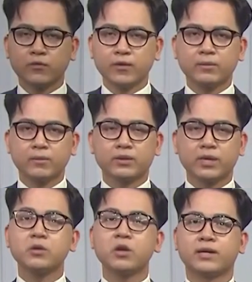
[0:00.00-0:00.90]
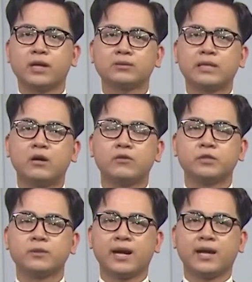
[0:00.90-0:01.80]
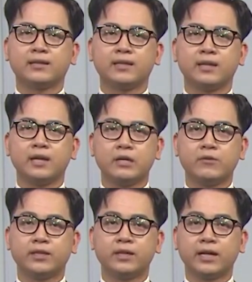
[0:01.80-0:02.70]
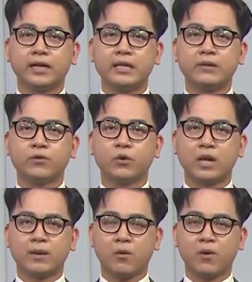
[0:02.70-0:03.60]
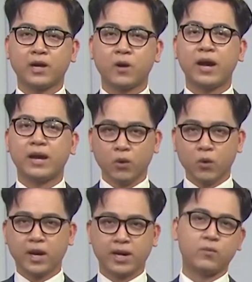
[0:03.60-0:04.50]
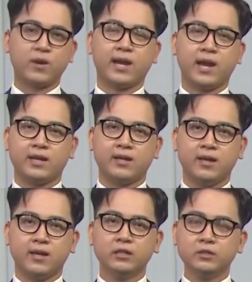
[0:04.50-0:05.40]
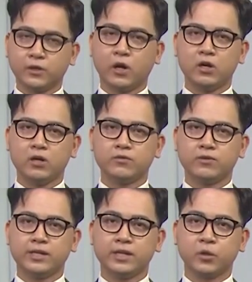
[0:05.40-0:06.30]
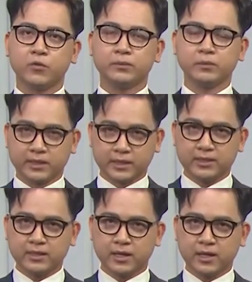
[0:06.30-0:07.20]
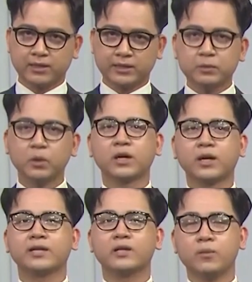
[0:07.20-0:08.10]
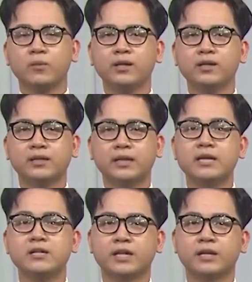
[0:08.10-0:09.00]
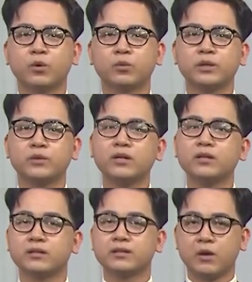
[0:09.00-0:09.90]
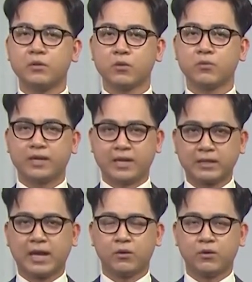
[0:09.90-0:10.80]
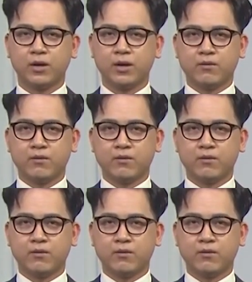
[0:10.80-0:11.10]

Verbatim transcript: Thưa quý vị, Bộ Giáo dục và Đào tạo vừa ban hành chỉ thị về thực hiện nhiệm vụ năm học 2021-2022 ứng phó với dịch Covid-19 và tiếp tục thực hiện đổi mới, kiên trì mục tiêu chất lượng giáo dục và đào tạo.